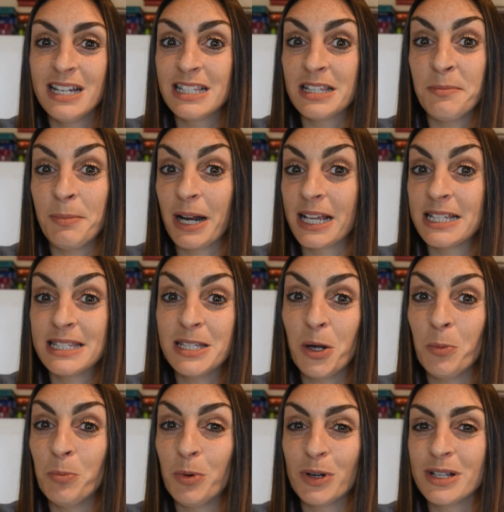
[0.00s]
sembra che
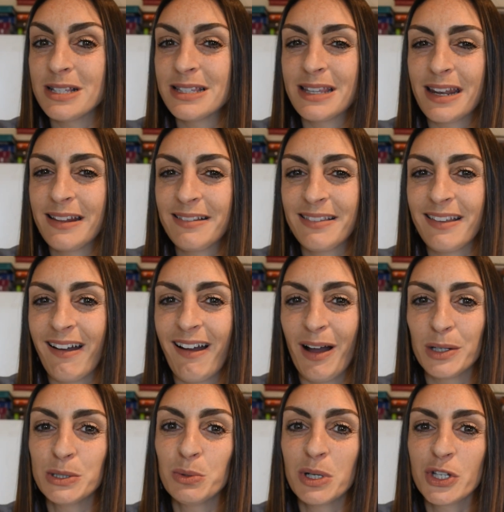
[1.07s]
sia un po' ristretta
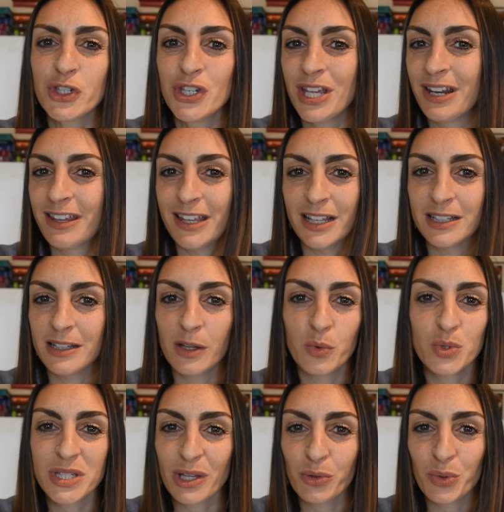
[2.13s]
ad una cerchia di
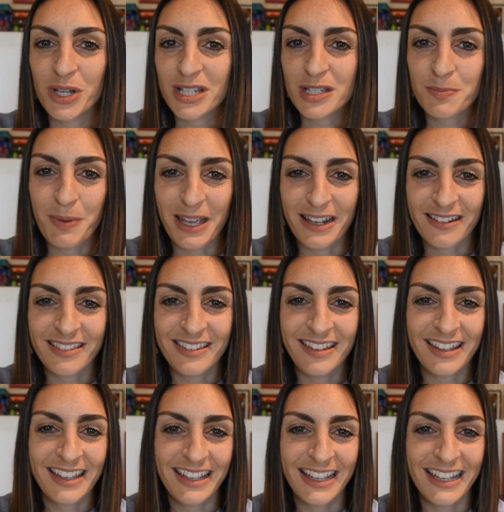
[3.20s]
degustatori
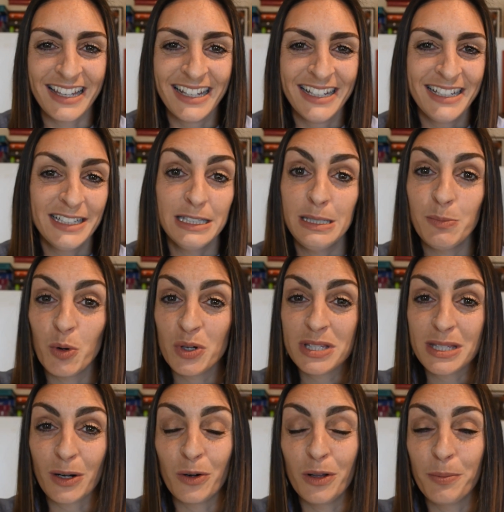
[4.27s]
esperti che
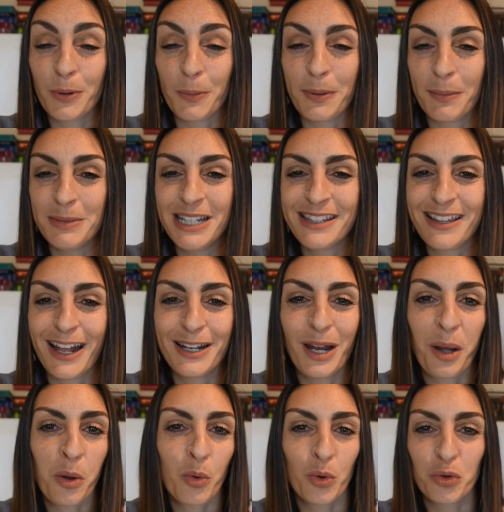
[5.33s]
dimostrano le proprie abilità
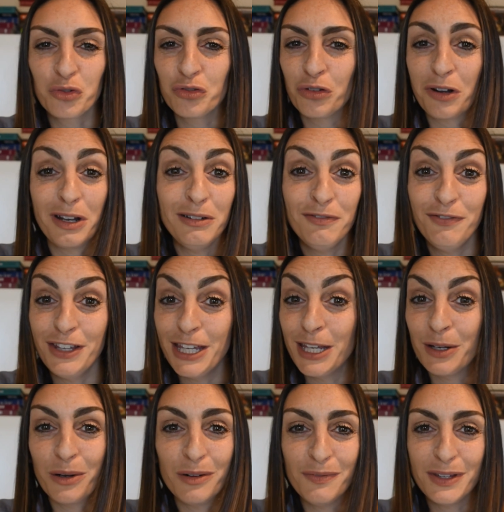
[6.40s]
nel riconoscere il
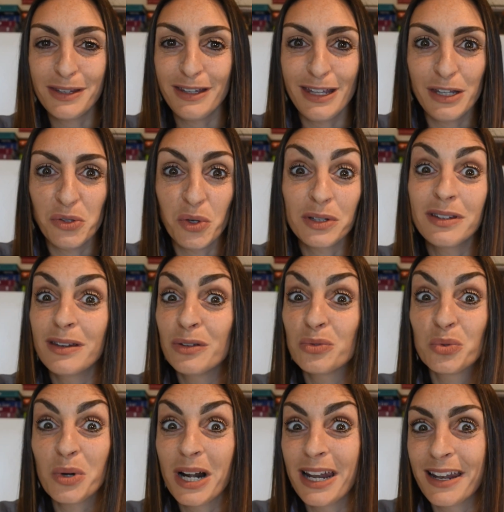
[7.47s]
vino, il vitigno,
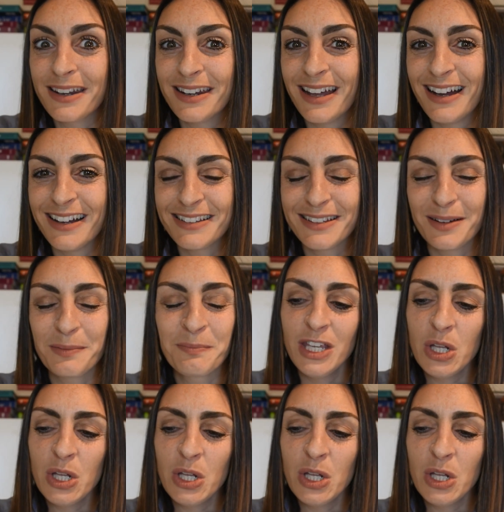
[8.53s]
addirittura l'annata.